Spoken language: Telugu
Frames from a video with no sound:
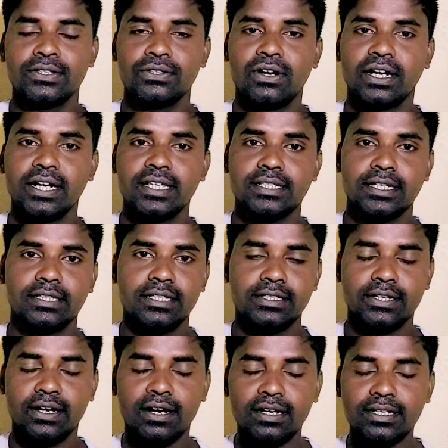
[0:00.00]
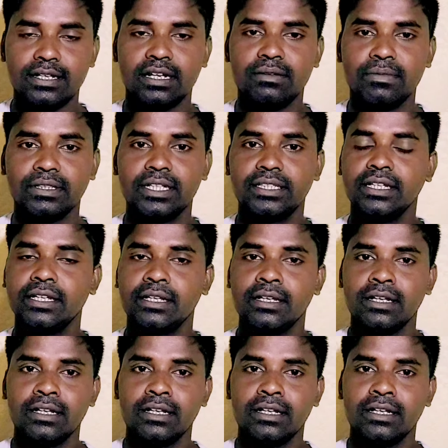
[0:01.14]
సో ఆడియన్స్ అయితే చాలా చాలామంది అయితే